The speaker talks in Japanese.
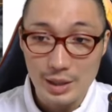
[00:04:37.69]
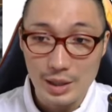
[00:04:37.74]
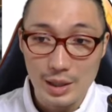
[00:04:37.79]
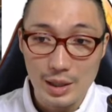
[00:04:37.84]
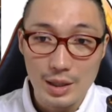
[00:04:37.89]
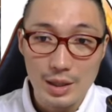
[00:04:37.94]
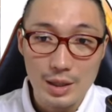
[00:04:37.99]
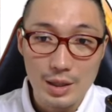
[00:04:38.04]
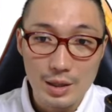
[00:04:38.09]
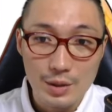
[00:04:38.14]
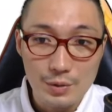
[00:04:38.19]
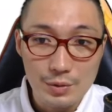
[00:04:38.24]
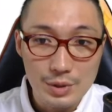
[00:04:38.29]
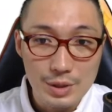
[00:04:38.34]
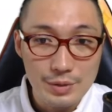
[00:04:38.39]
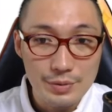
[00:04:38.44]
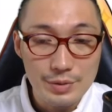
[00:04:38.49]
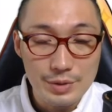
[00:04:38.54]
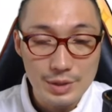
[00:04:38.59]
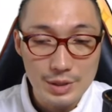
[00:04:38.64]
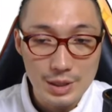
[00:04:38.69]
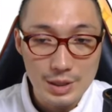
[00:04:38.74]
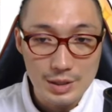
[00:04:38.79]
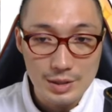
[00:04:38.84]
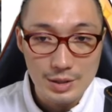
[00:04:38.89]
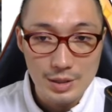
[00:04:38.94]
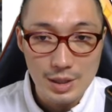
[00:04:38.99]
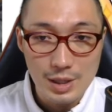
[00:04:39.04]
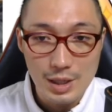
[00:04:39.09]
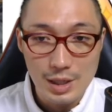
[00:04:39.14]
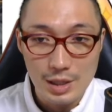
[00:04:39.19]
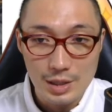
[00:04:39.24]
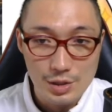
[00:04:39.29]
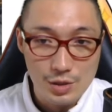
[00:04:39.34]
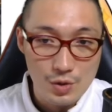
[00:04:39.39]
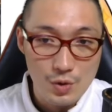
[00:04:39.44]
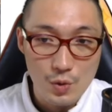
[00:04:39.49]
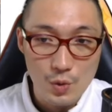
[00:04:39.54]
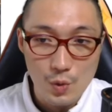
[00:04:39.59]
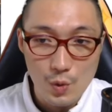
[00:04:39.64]
えー、こんな風にですね、
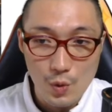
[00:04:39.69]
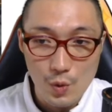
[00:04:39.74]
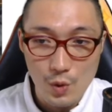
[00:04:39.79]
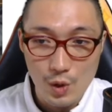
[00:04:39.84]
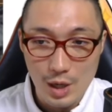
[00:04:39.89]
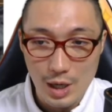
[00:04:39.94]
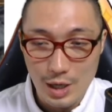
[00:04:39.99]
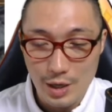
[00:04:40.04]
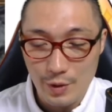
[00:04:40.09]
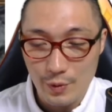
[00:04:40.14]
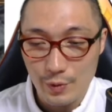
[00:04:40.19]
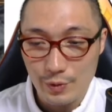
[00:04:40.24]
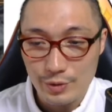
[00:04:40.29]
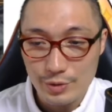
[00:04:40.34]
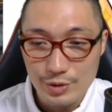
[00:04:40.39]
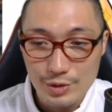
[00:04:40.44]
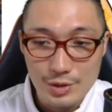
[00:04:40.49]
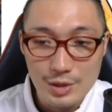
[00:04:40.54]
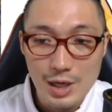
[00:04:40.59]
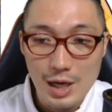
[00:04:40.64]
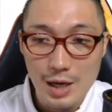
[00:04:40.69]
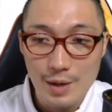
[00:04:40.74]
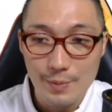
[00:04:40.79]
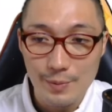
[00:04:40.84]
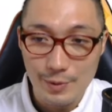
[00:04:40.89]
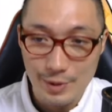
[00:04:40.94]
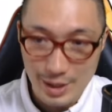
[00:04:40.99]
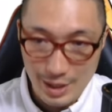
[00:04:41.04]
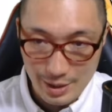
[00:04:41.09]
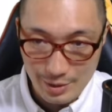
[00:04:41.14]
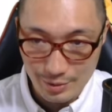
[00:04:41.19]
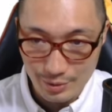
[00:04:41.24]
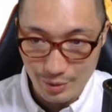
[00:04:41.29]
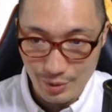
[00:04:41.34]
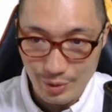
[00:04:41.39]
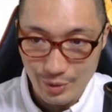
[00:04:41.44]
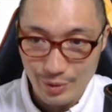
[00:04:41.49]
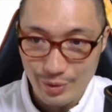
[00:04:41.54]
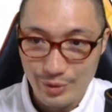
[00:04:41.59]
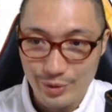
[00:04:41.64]
超豪華な報酬がもらえると
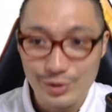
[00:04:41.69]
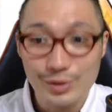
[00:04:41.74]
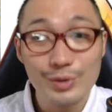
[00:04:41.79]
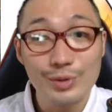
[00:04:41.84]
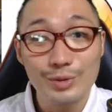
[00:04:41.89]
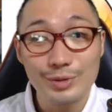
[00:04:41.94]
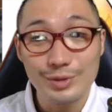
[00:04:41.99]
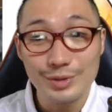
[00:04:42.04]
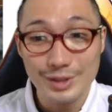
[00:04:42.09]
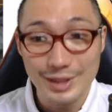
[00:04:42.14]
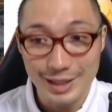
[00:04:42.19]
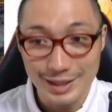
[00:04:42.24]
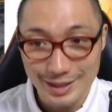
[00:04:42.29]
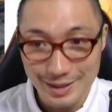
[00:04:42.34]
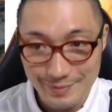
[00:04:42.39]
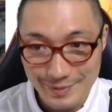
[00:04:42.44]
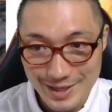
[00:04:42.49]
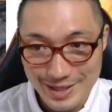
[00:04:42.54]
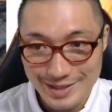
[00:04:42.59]
いうことになってま